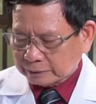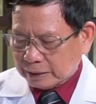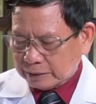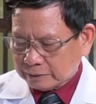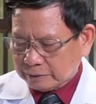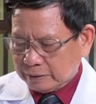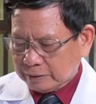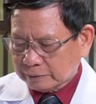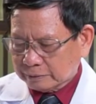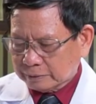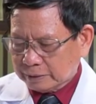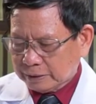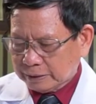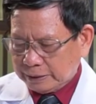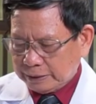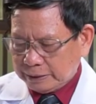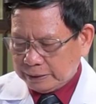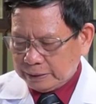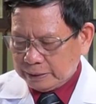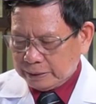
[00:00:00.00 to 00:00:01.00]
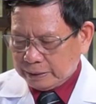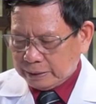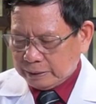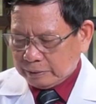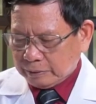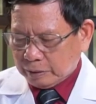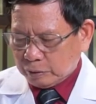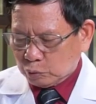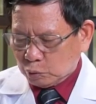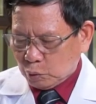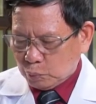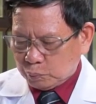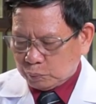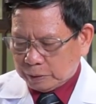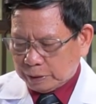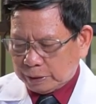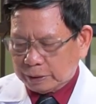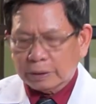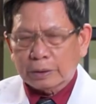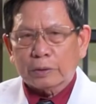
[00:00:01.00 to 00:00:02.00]
tăng cường sinh lý, à, giúp
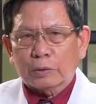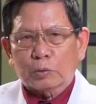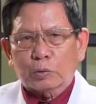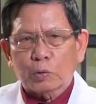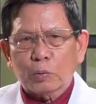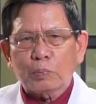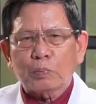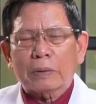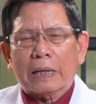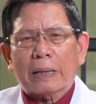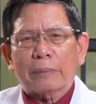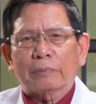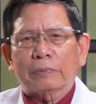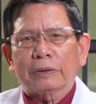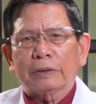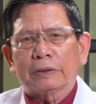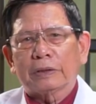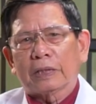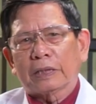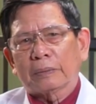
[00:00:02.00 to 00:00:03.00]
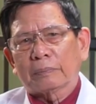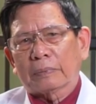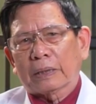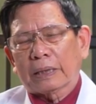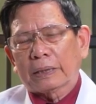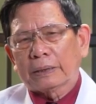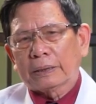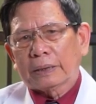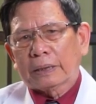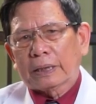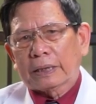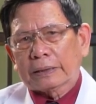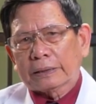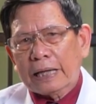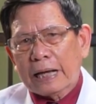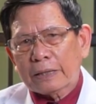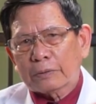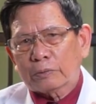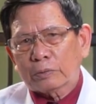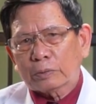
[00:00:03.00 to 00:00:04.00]
gì? Giúp làm những người mà à,
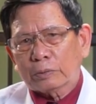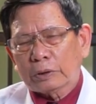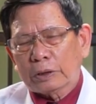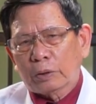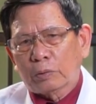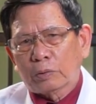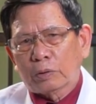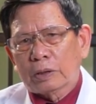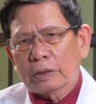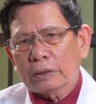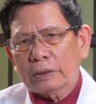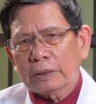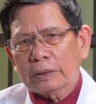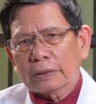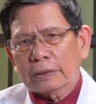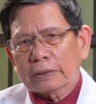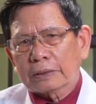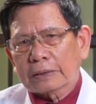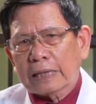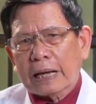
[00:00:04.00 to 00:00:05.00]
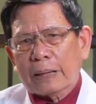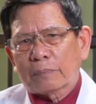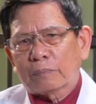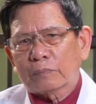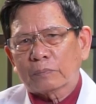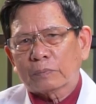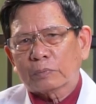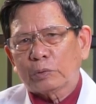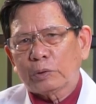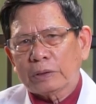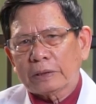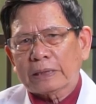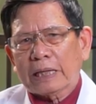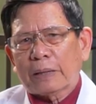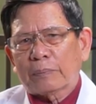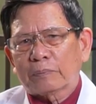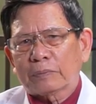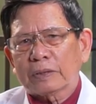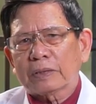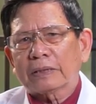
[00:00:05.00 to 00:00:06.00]
đang có chiều hướng giảm, suy
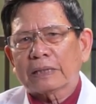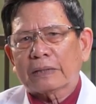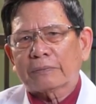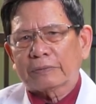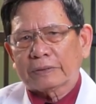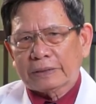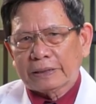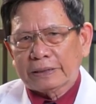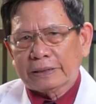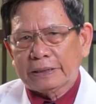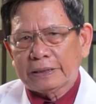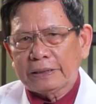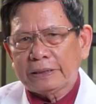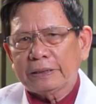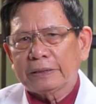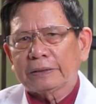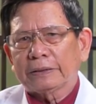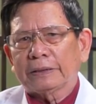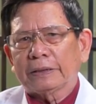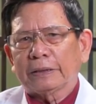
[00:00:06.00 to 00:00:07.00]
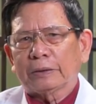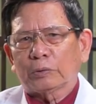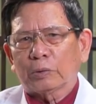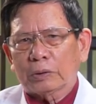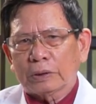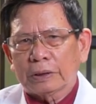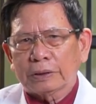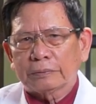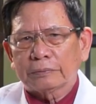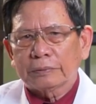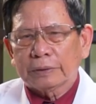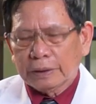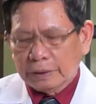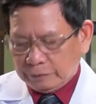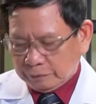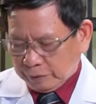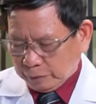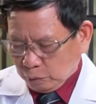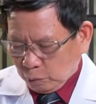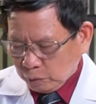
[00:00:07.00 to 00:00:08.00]
giảm chức năng của sinh lý thì tốt hơn.
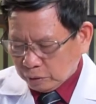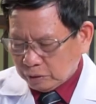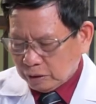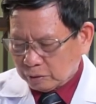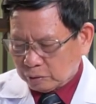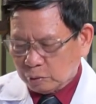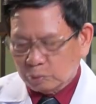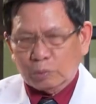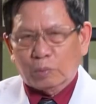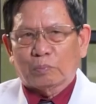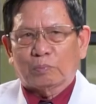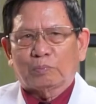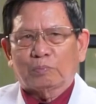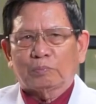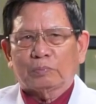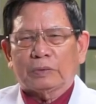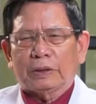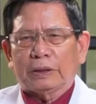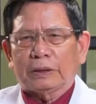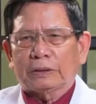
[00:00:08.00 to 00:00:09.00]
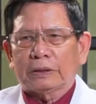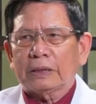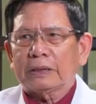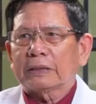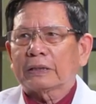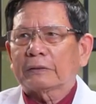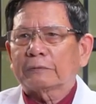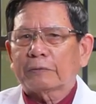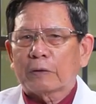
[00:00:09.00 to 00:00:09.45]
Về đối tượng sử dụng thì rất là